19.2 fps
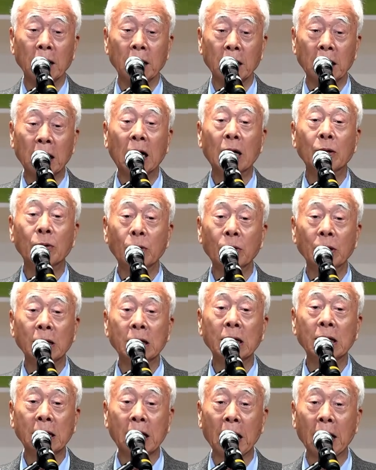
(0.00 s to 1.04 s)
수양이라고
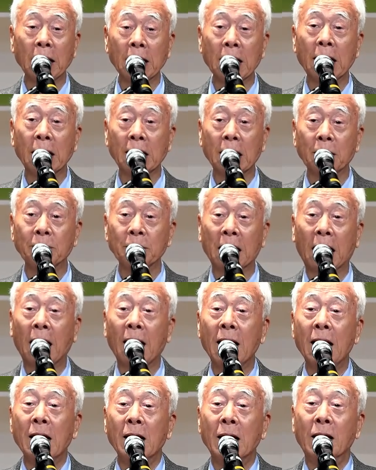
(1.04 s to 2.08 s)
이렇게 얘기를 한다.
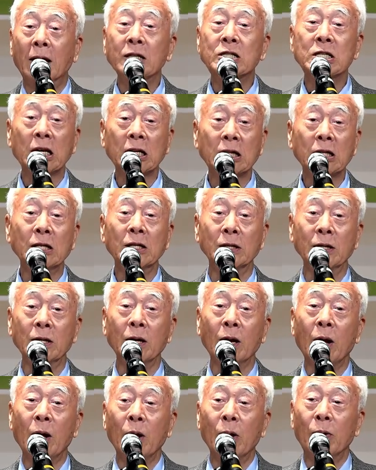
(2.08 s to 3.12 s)

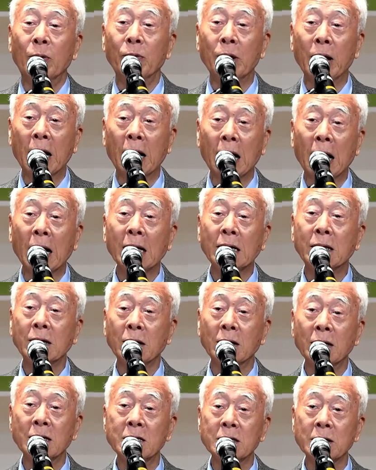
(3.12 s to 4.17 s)
어쨌든 우리가
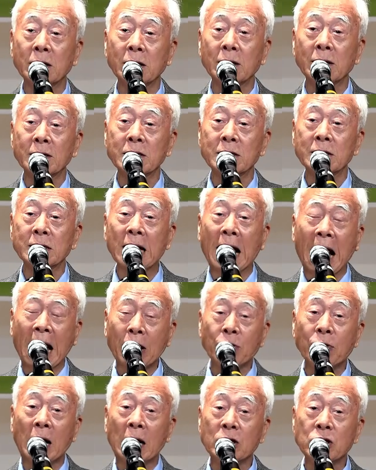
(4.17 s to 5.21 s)
글을 쓰는 것은
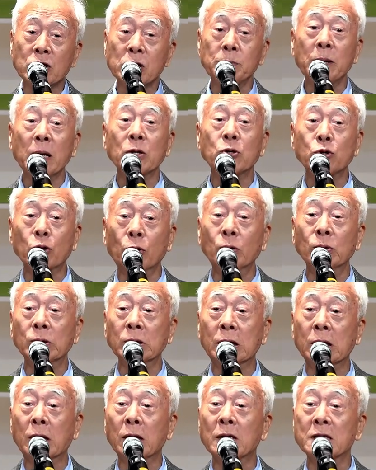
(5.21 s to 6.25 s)
하루아침에 좋은
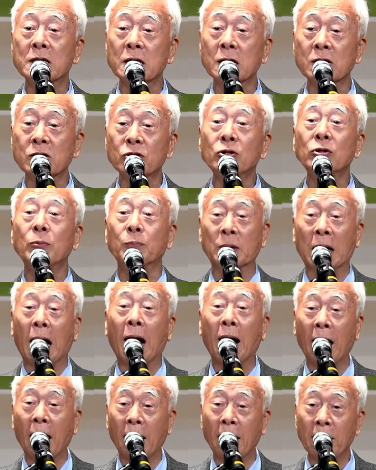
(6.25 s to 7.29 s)
글을 쓸 수는
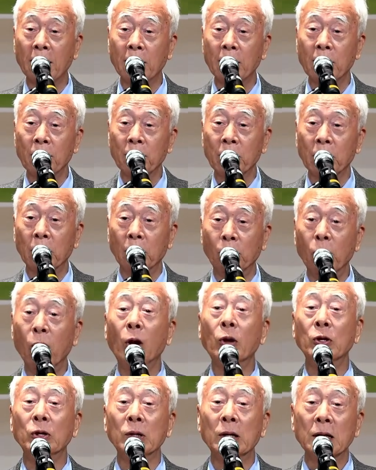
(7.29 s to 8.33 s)
없다.
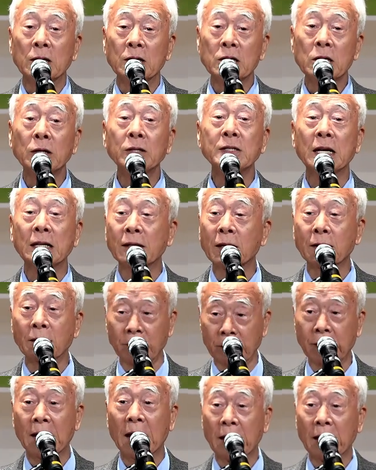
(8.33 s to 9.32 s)
물론 천재들은 그렇게